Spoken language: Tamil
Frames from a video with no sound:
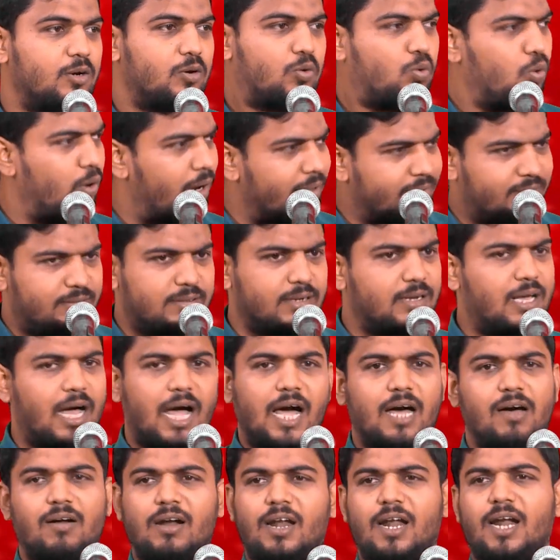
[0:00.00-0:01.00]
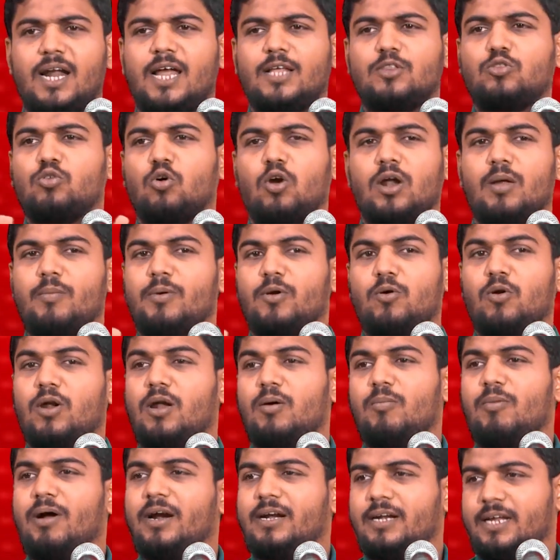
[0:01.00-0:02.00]
குலத்துக்காகவெல்லாம் நான் தோழமை
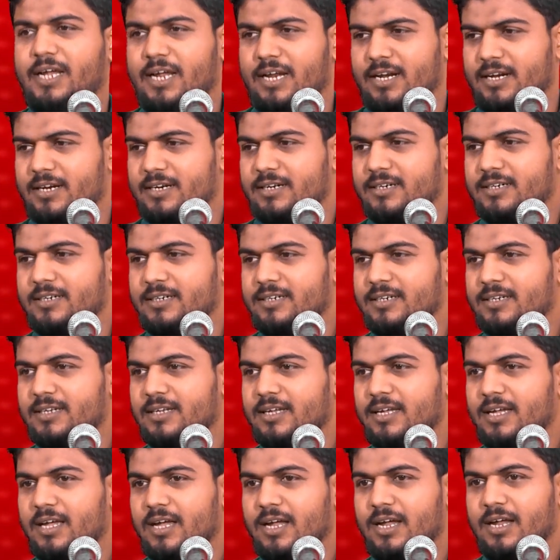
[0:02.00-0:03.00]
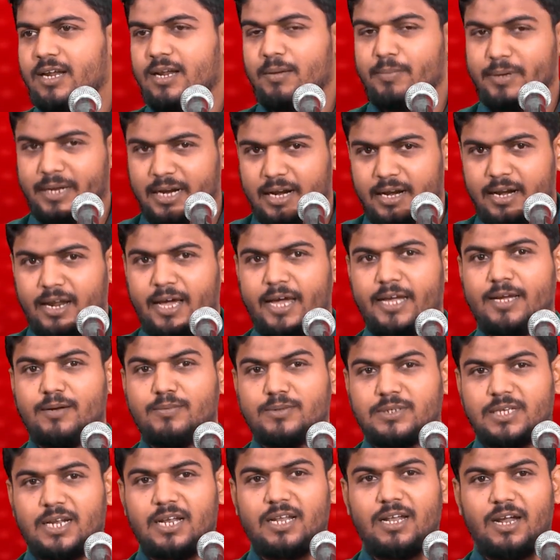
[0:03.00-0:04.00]
கொள்ள மாட்டேன் நபிகள்
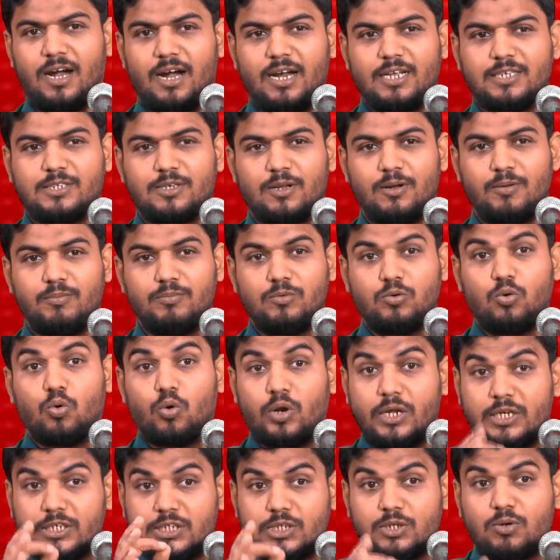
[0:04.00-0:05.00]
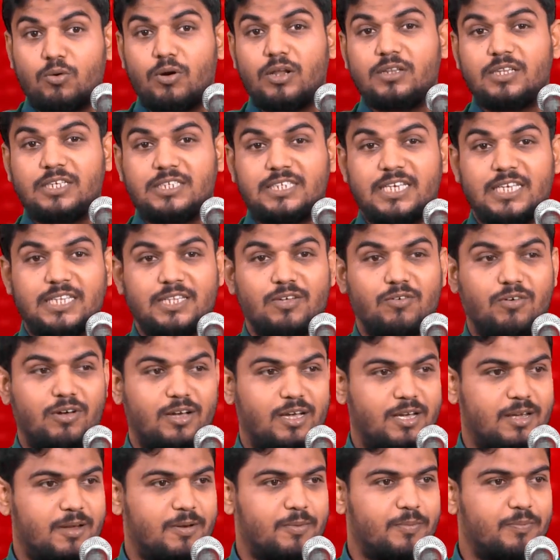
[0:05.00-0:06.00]
நாயகம் சல்லல்லா அலிஸ்லம் குறைசி குலத்தை
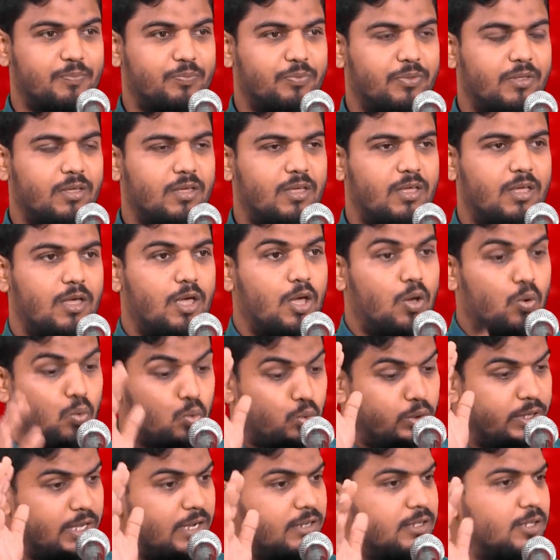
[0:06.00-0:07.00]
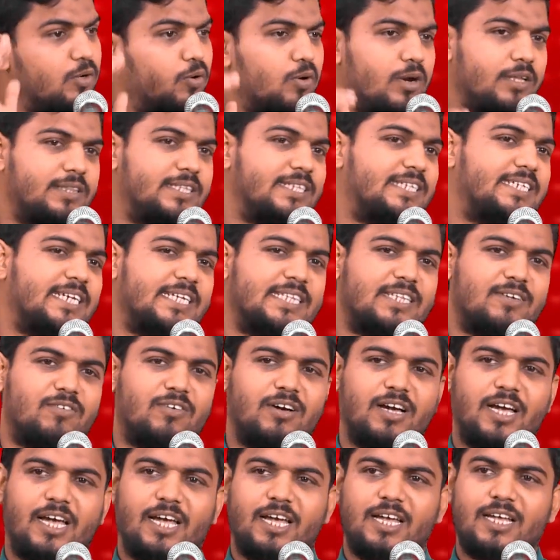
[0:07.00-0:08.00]
சேர்ந்தவங்க உயர்ந்த குலத்தை
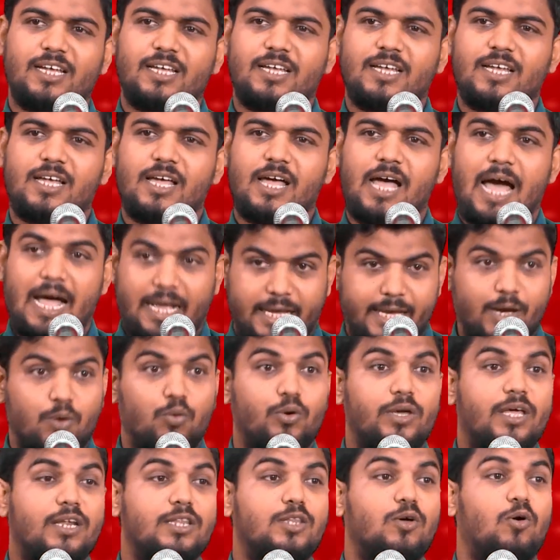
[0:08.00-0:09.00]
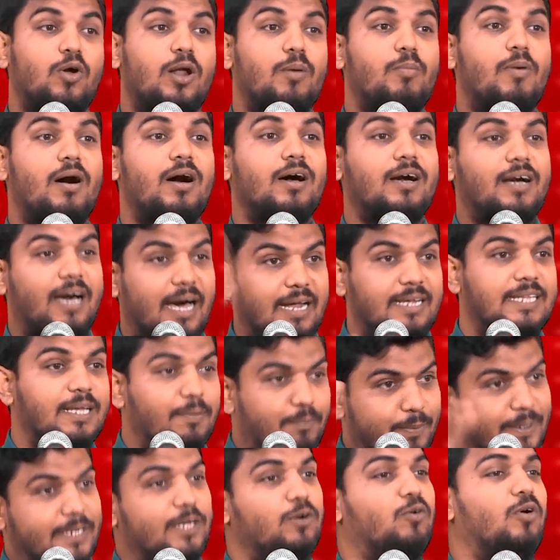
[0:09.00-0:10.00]
சேர்ந்தவங்க அங்கே உயர்ந்த குலமாக
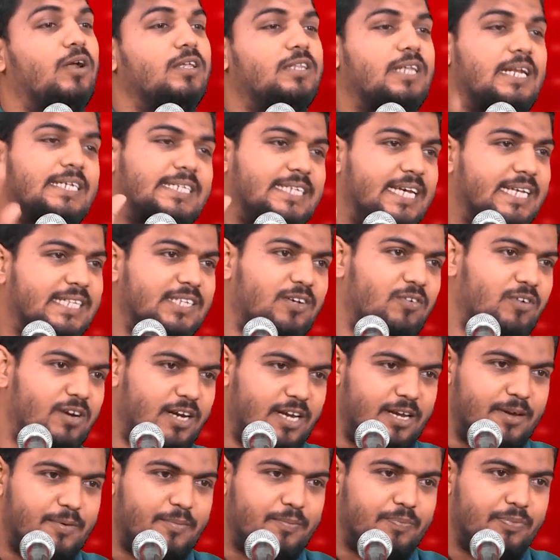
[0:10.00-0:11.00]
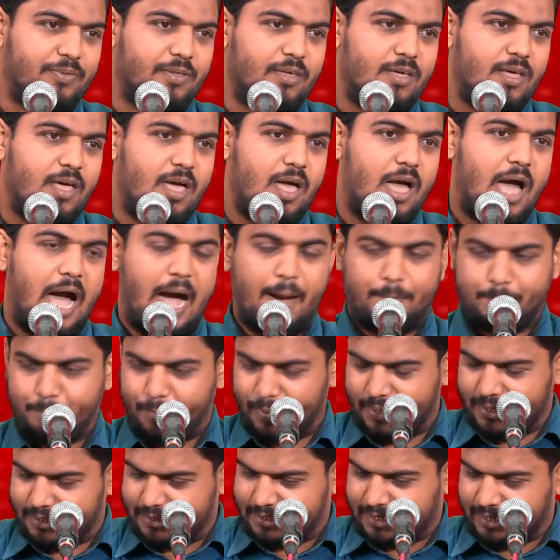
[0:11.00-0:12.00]
கருதப்பட்ட குலத்தில் சேர்ந்தவங்க
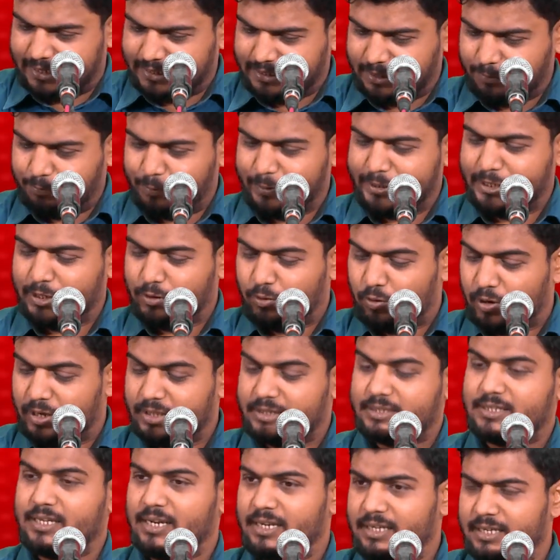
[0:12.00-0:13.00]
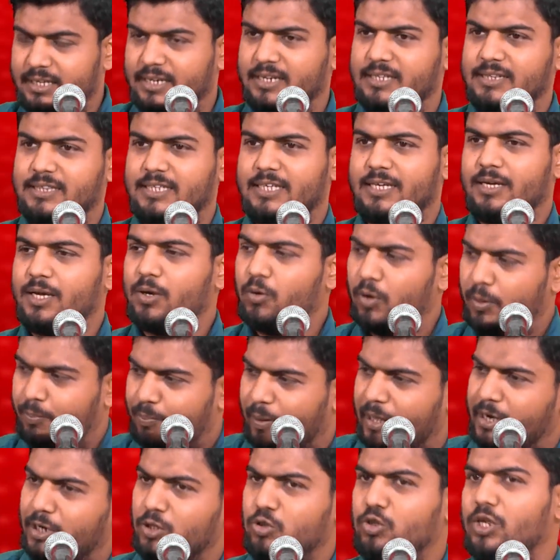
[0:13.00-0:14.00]
அப்படி கருதப்பட்ட குலத்தில் இருந்து ஒரு
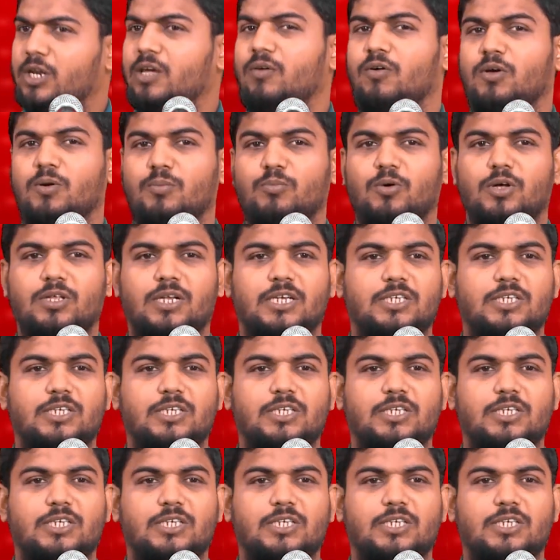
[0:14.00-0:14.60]
பரிந்துரை வரும்போது